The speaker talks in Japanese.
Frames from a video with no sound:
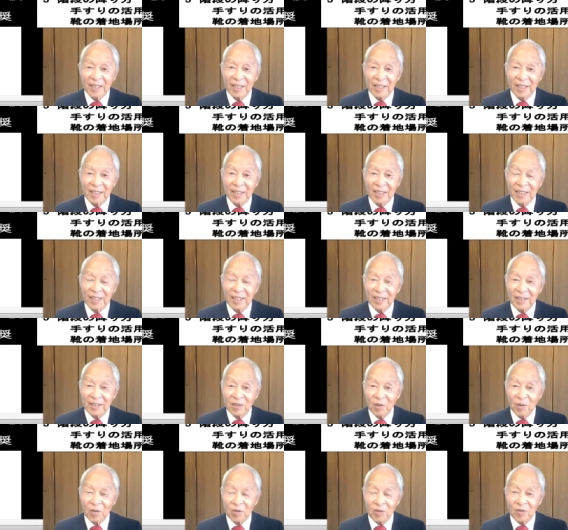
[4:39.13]

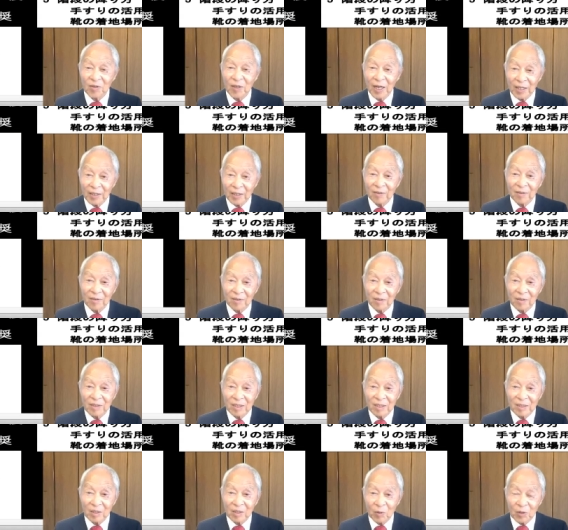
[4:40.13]
えー、余力のある
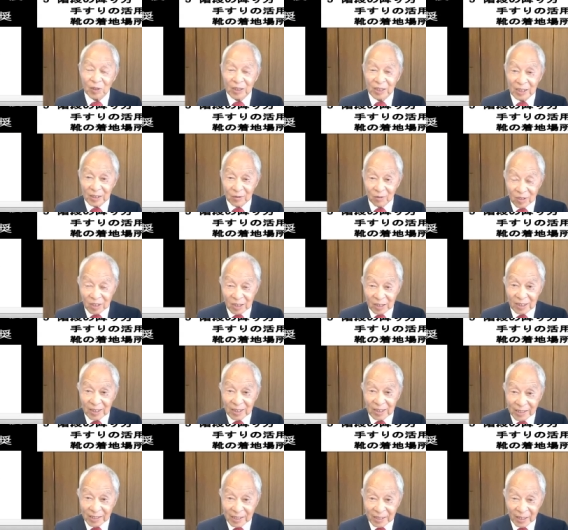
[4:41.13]
時にうち
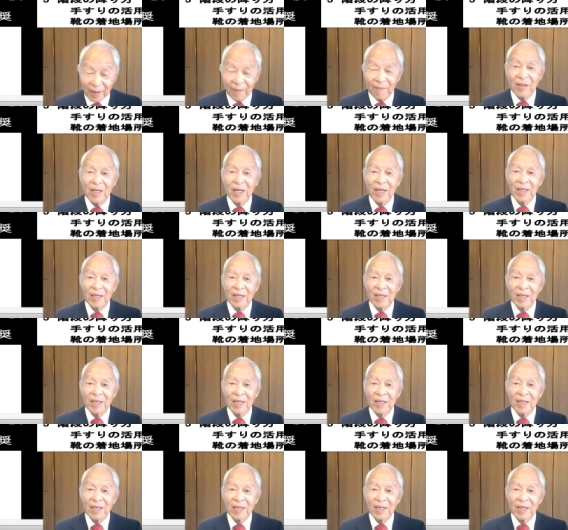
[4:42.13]
にですね、